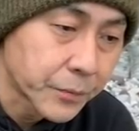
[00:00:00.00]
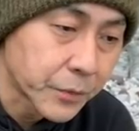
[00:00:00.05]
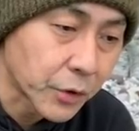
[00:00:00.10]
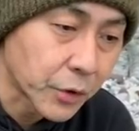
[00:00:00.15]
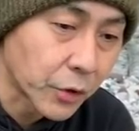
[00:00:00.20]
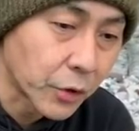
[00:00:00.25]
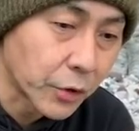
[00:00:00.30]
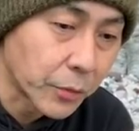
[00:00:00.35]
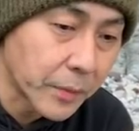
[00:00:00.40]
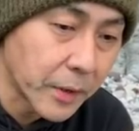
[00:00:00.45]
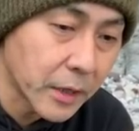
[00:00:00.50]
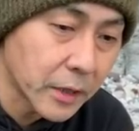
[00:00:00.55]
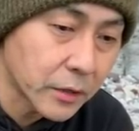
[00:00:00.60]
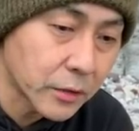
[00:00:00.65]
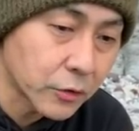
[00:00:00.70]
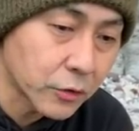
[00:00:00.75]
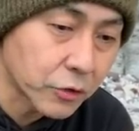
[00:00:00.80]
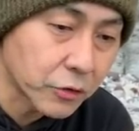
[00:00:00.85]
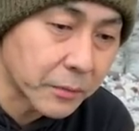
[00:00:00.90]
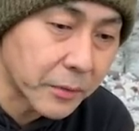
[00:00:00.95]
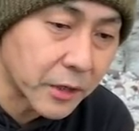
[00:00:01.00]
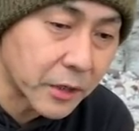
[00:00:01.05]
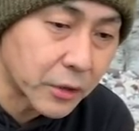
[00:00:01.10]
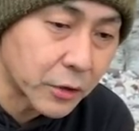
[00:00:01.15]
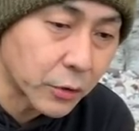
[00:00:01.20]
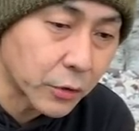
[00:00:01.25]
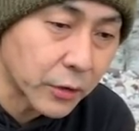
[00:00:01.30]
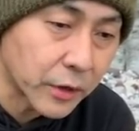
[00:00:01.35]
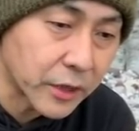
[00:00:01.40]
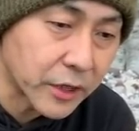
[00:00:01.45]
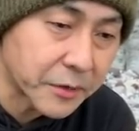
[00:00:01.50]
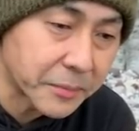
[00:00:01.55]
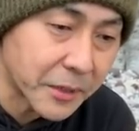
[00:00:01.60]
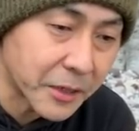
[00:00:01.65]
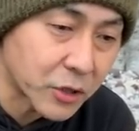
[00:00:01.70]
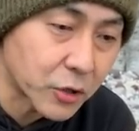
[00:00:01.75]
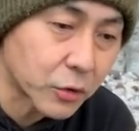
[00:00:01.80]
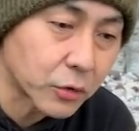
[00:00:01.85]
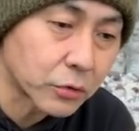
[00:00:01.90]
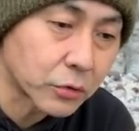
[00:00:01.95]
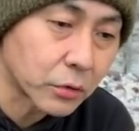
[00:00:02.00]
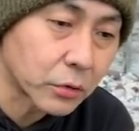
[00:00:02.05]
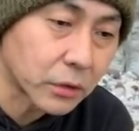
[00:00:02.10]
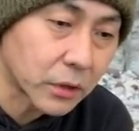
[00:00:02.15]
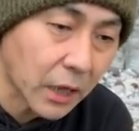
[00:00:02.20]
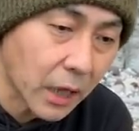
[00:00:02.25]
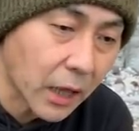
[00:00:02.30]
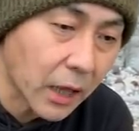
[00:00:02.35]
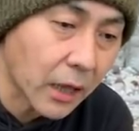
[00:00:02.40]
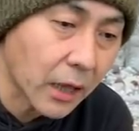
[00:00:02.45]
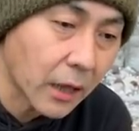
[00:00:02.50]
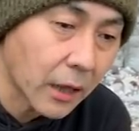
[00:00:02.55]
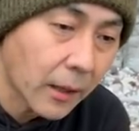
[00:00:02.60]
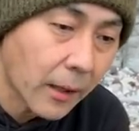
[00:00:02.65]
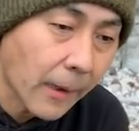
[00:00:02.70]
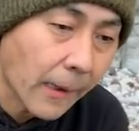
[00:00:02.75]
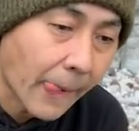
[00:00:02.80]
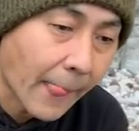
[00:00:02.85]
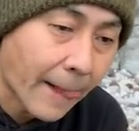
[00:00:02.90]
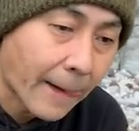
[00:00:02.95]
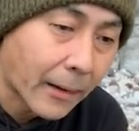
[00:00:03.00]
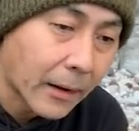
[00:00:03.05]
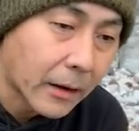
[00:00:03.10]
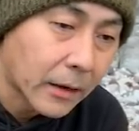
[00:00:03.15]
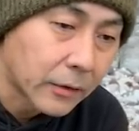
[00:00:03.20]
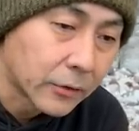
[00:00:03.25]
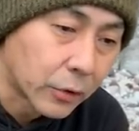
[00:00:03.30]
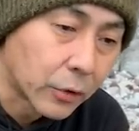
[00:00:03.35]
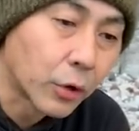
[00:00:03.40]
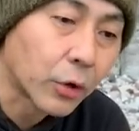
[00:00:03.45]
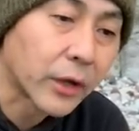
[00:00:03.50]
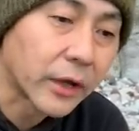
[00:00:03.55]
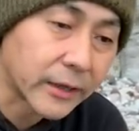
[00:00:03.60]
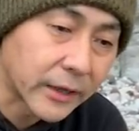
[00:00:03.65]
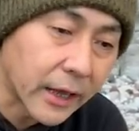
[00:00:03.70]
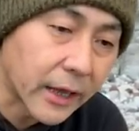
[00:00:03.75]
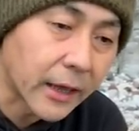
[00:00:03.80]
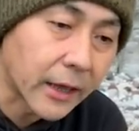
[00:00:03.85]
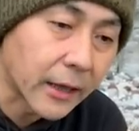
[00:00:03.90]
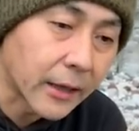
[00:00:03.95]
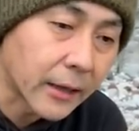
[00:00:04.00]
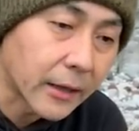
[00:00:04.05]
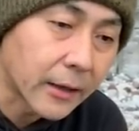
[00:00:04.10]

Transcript: その迷宮グルメ異郷の駅前食堂でのロケで